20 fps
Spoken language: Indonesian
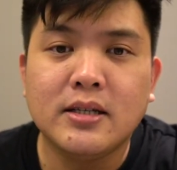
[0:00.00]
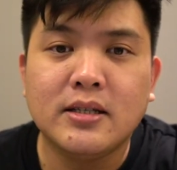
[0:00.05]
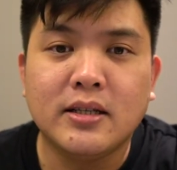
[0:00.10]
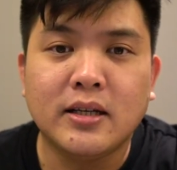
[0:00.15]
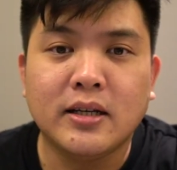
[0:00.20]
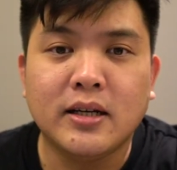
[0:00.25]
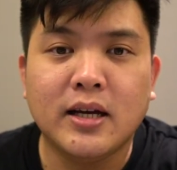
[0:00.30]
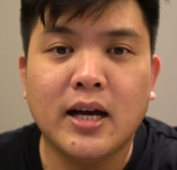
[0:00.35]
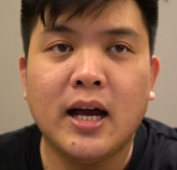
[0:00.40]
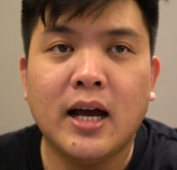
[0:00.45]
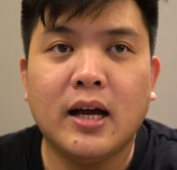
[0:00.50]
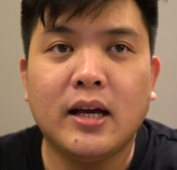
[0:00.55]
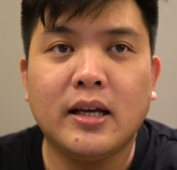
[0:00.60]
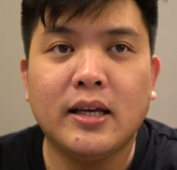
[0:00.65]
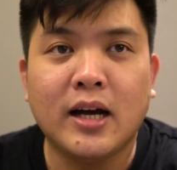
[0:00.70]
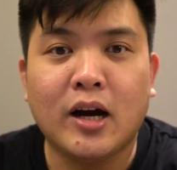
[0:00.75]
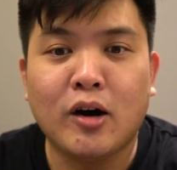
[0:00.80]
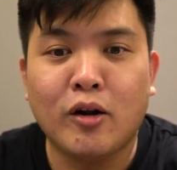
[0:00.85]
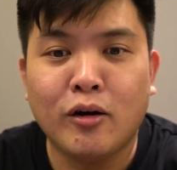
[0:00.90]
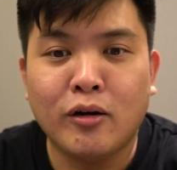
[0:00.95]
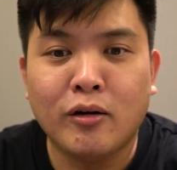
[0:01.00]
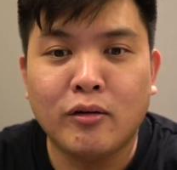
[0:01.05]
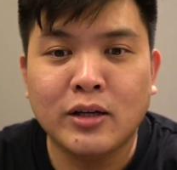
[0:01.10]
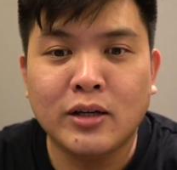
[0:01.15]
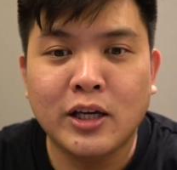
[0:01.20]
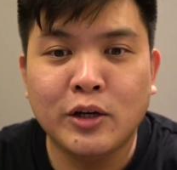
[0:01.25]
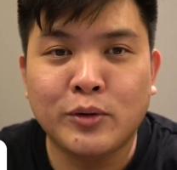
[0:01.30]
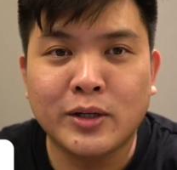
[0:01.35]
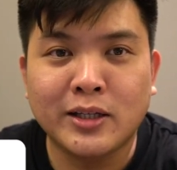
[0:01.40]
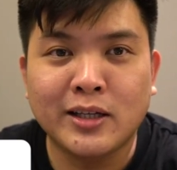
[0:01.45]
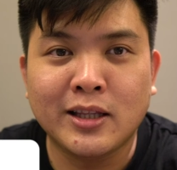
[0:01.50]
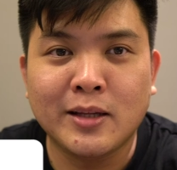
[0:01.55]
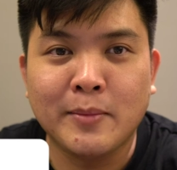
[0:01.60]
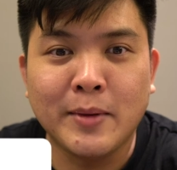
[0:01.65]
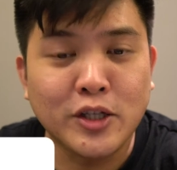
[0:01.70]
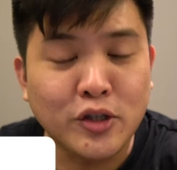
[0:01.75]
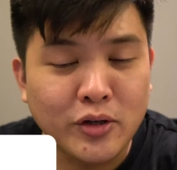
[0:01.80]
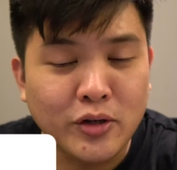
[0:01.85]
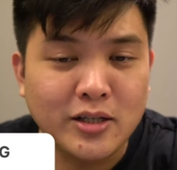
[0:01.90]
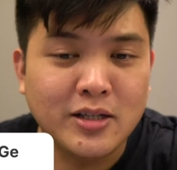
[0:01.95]
Sehingga ya kalau keyword
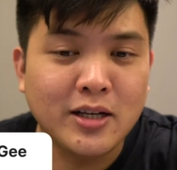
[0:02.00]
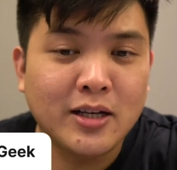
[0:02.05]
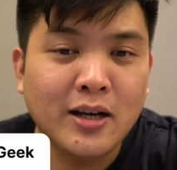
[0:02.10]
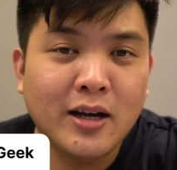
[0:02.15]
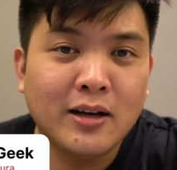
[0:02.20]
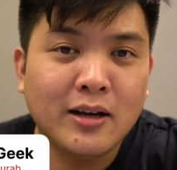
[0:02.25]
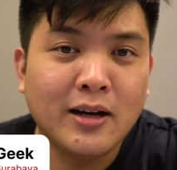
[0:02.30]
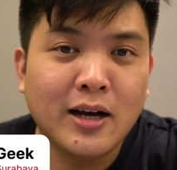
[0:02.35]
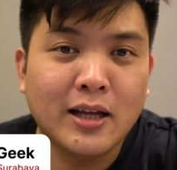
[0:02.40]
kita bahasa Indonesia